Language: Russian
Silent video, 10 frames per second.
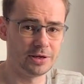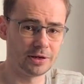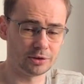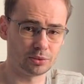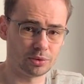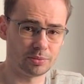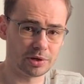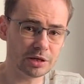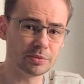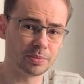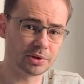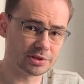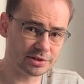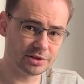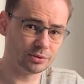которые могли бы
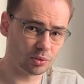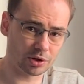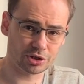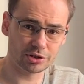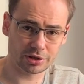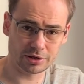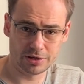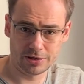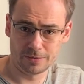принести Лукашенко